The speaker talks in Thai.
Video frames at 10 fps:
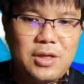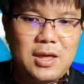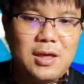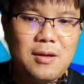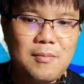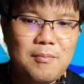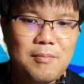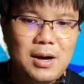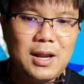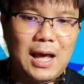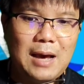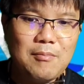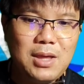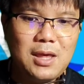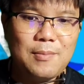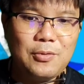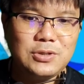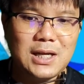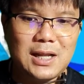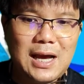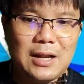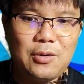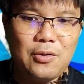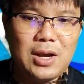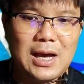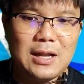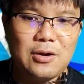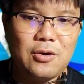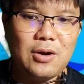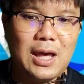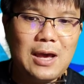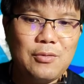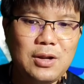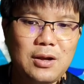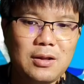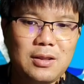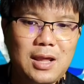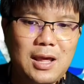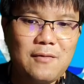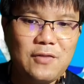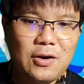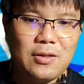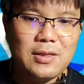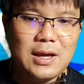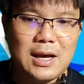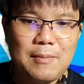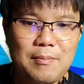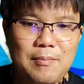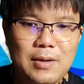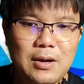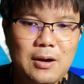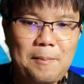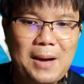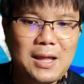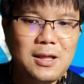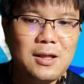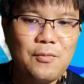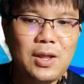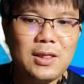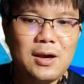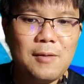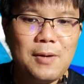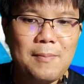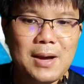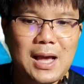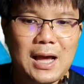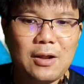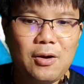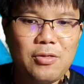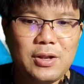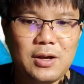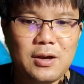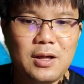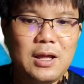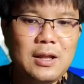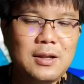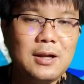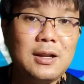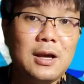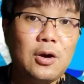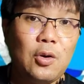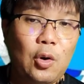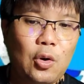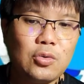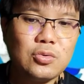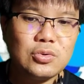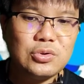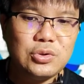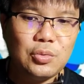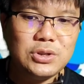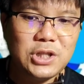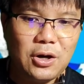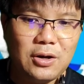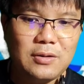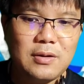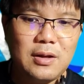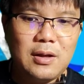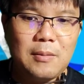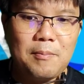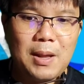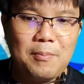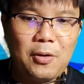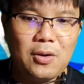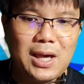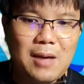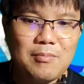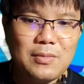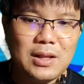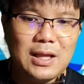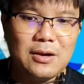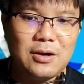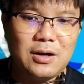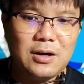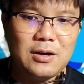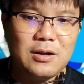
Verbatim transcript: โฟร์ Burn Army ผู้จัดการโครงการของ แอล วัน Take Force นะครับก็ไปที่ Twitter เพื่อประกาศข้อเสนอหนึ่งหนึ่งหกศูนย์สองเป็นโปรแกรมแล้วก็